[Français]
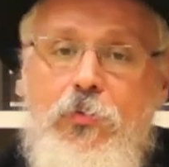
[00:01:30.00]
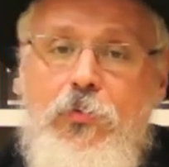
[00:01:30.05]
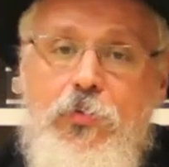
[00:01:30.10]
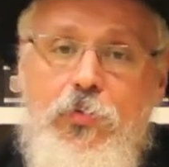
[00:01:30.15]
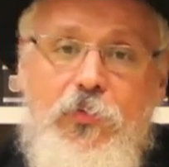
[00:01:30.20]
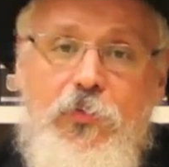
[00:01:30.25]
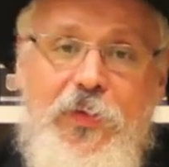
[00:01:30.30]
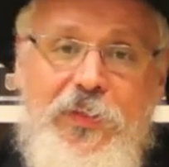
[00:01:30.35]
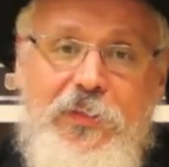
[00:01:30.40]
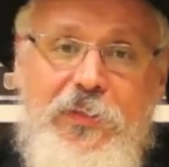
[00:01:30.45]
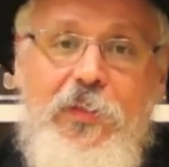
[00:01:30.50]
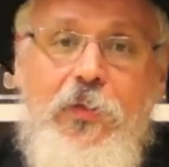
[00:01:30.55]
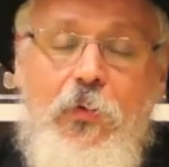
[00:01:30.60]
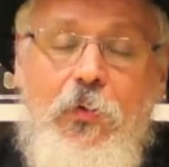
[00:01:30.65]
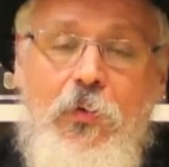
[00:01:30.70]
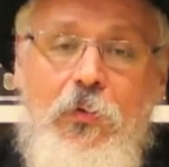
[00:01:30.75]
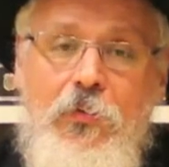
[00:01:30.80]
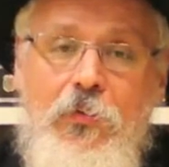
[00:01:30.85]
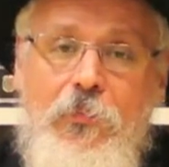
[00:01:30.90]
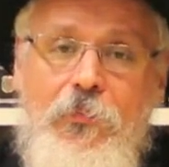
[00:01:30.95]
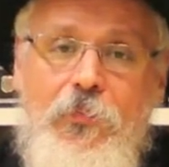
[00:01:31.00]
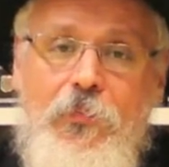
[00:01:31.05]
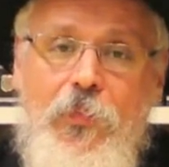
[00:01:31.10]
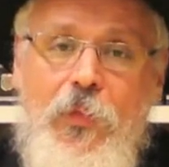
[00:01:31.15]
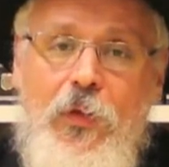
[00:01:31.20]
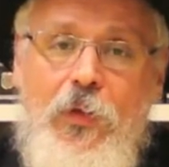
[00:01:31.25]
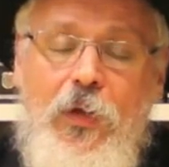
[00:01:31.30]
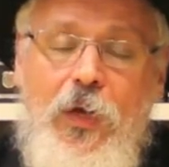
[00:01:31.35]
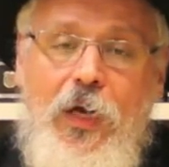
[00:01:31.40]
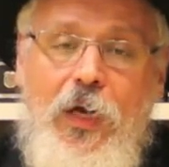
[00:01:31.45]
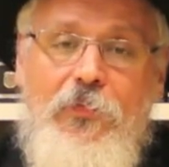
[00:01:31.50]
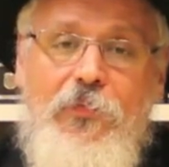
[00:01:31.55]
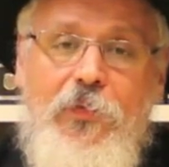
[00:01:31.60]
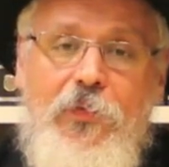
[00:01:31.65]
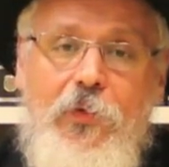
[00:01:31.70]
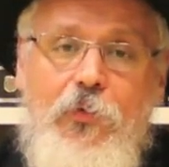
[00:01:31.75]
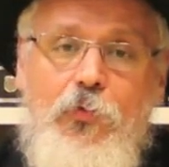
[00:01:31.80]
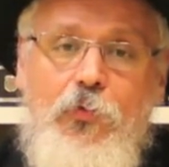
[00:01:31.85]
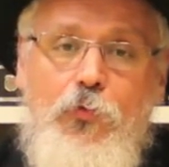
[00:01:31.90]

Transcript: se fatigueront afin